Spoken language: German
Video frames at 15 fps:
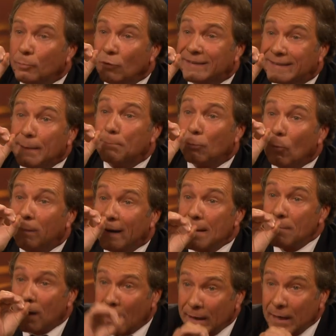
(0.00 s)
wir uns dem
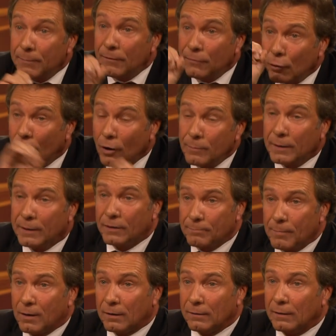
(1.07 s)
Problem annehmen. Wie können wir das
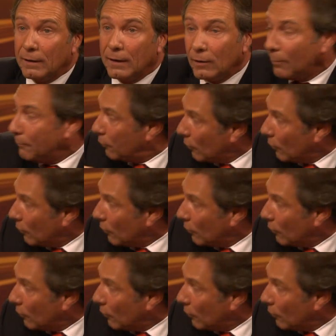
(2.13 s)
machen? Ich also habe